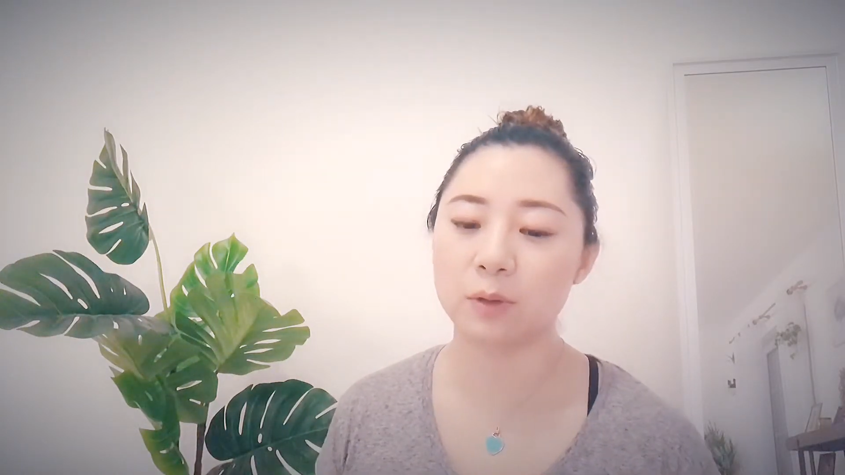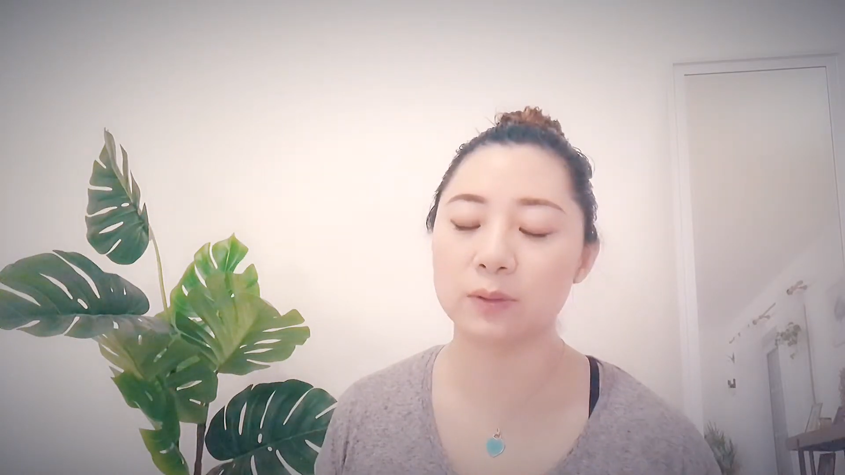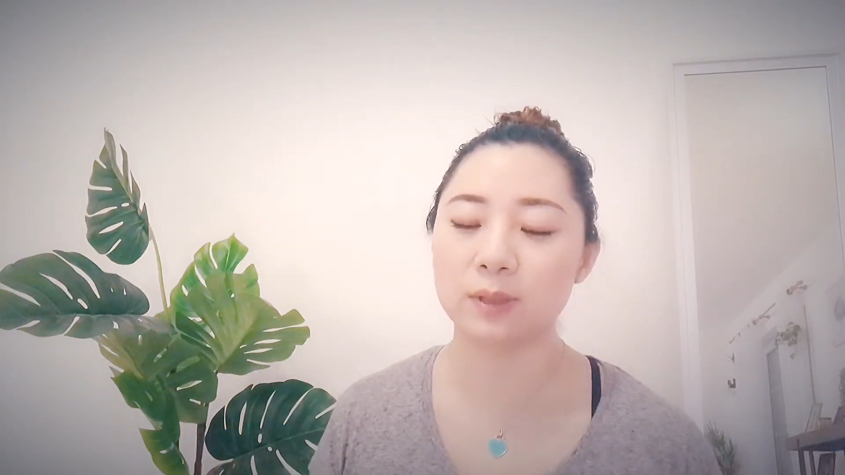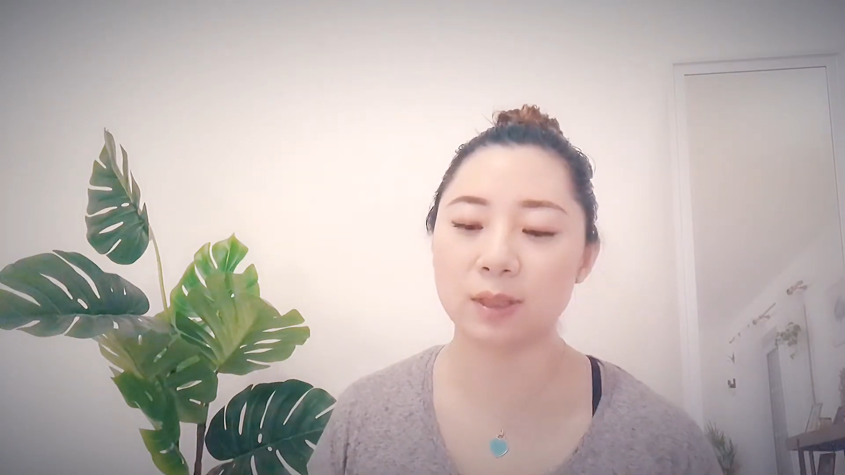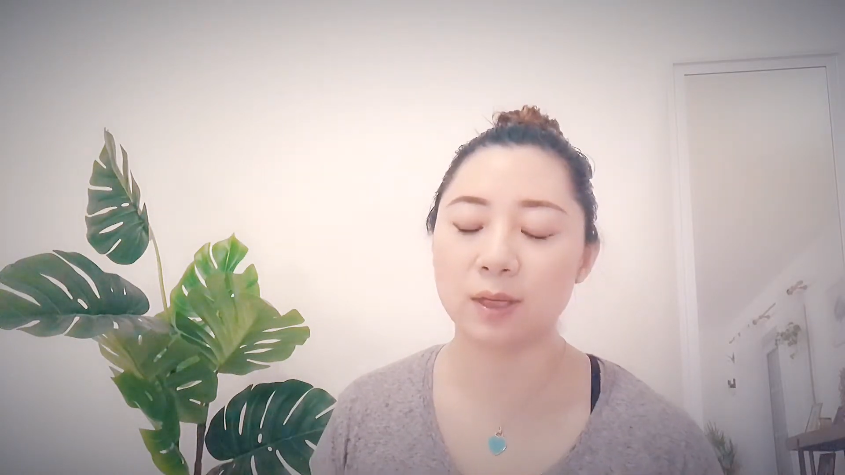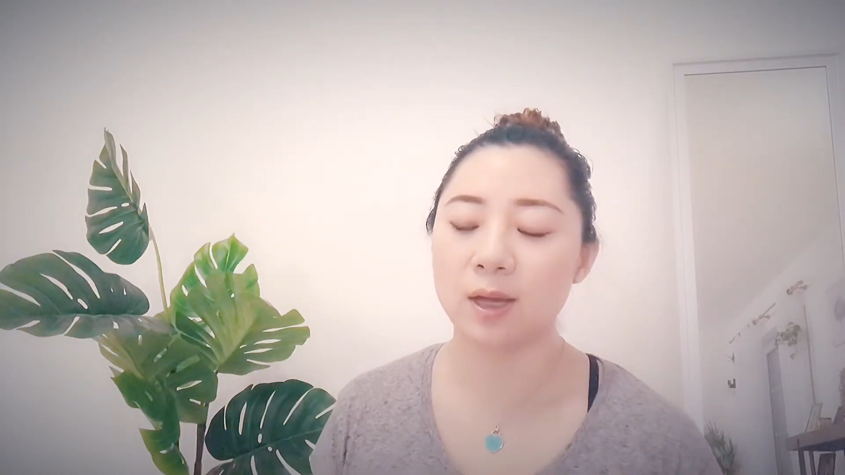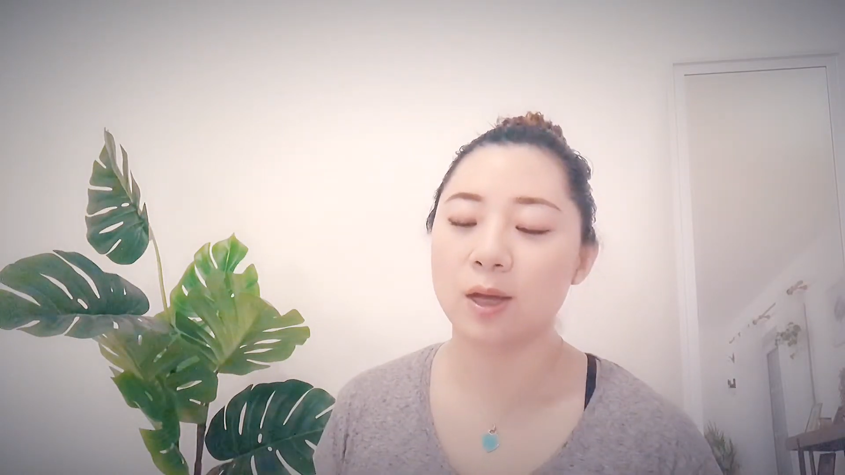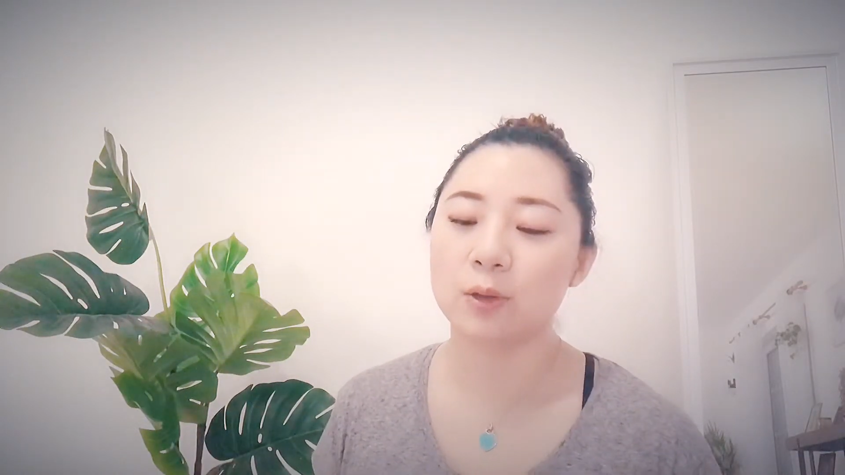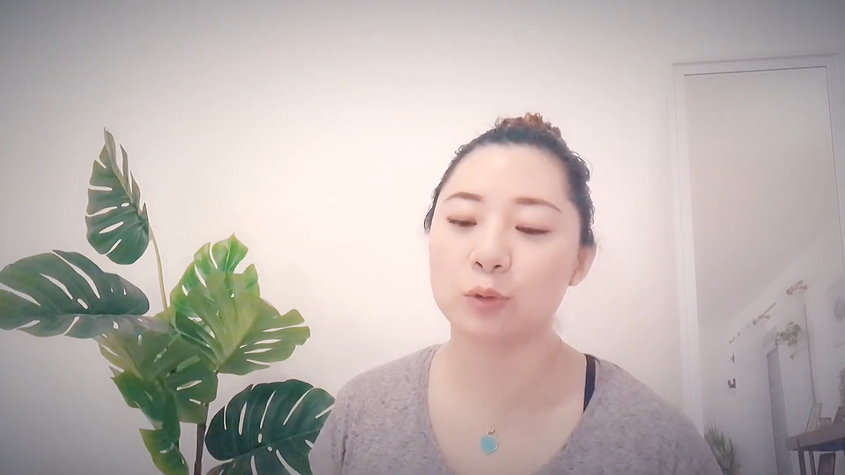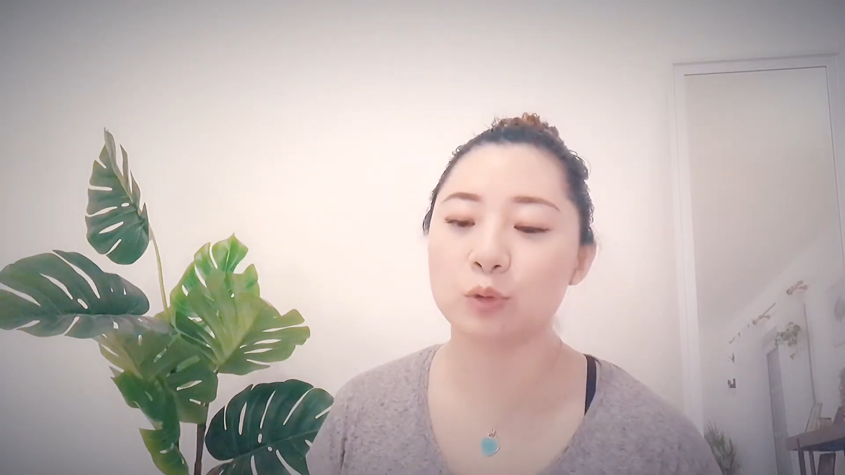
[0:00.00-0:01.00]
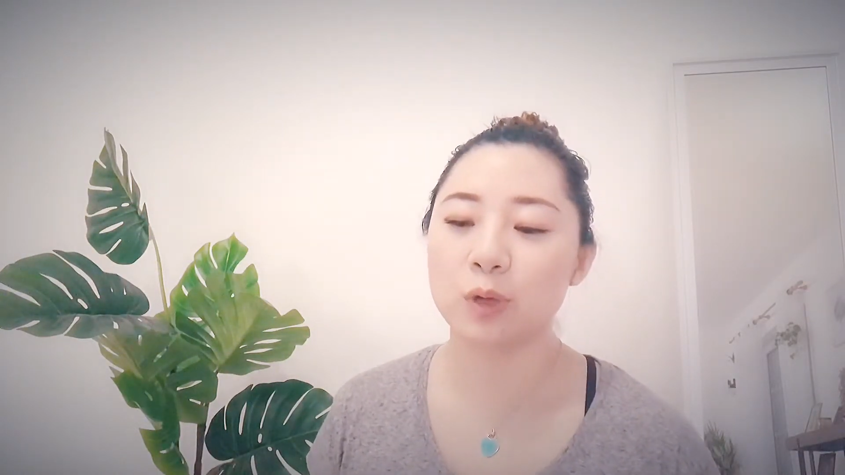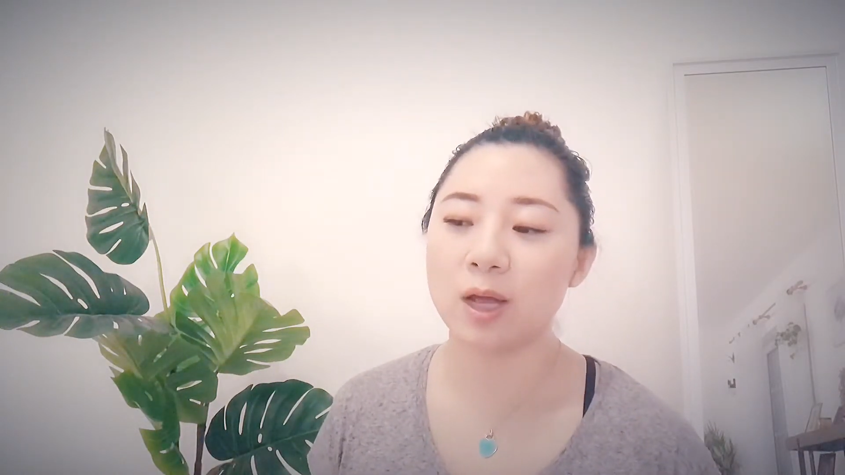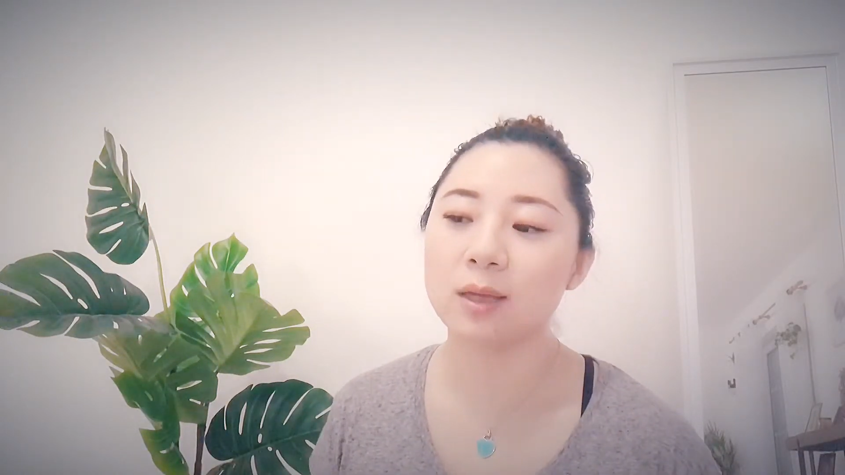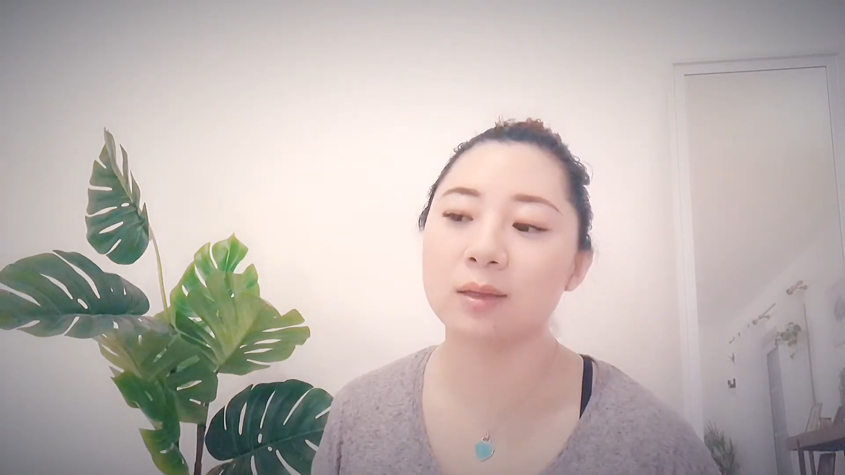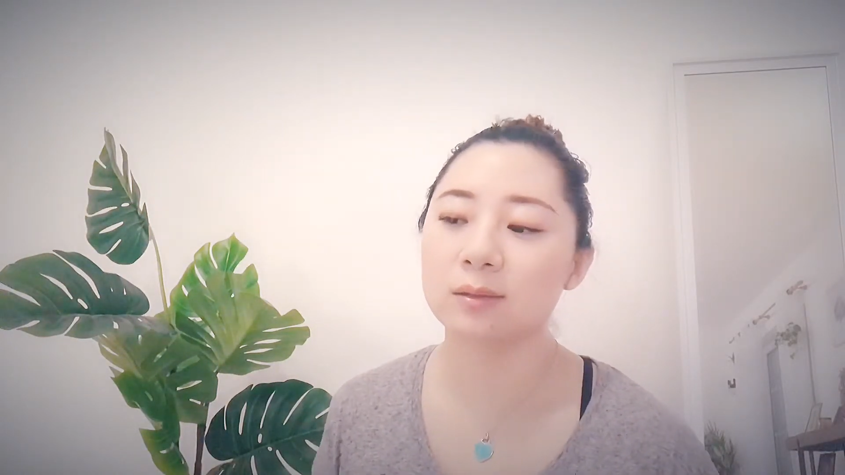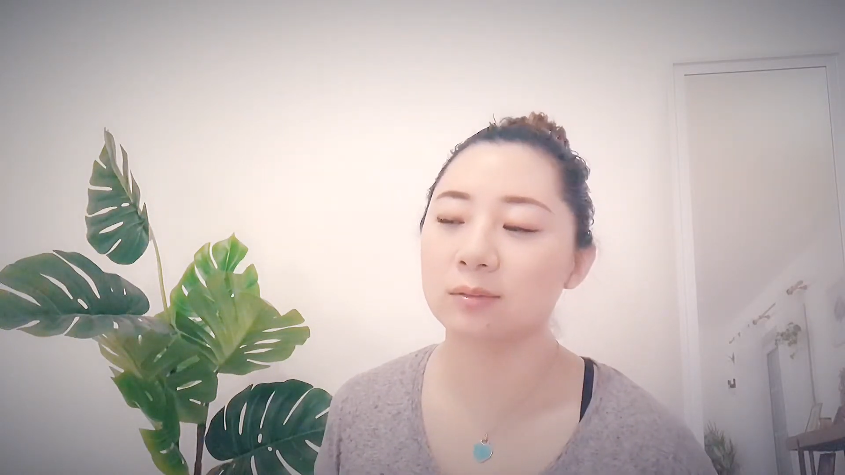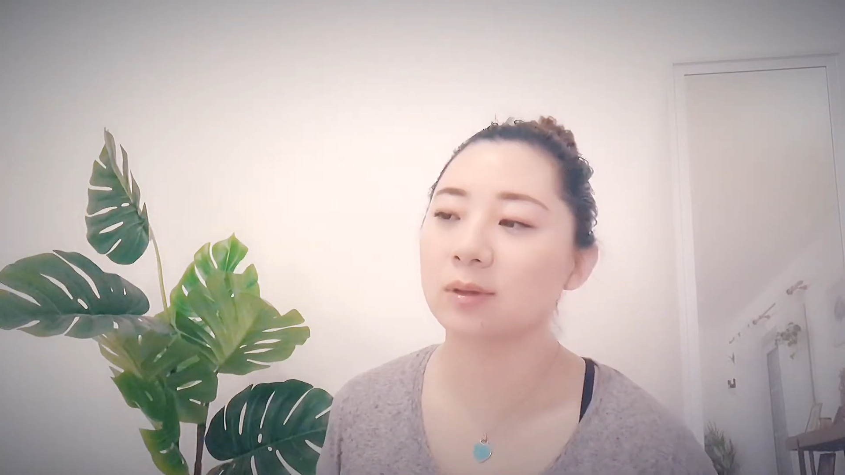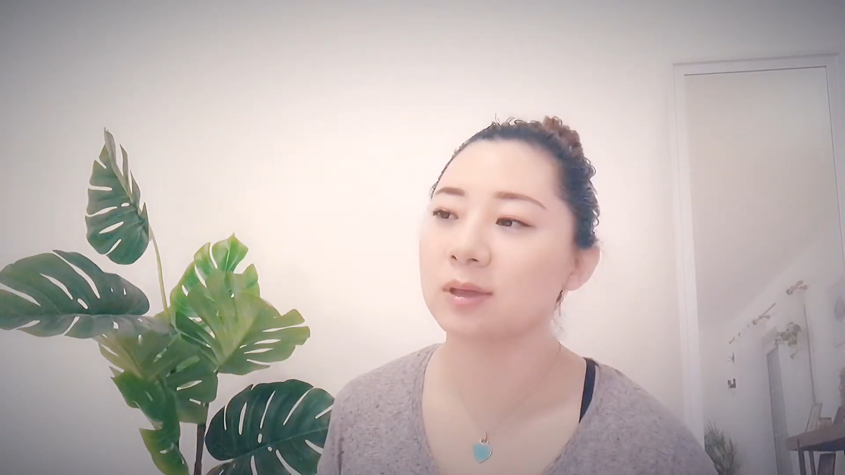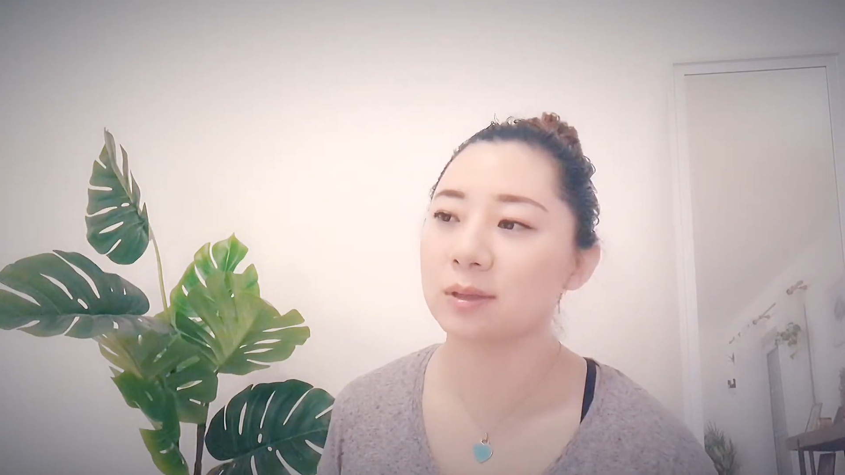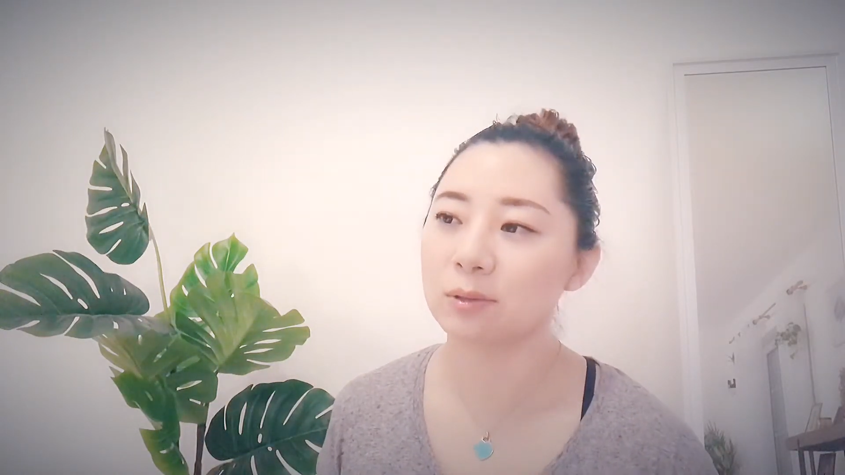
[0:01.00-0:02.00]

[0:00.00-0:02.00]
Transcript: 有写，居然。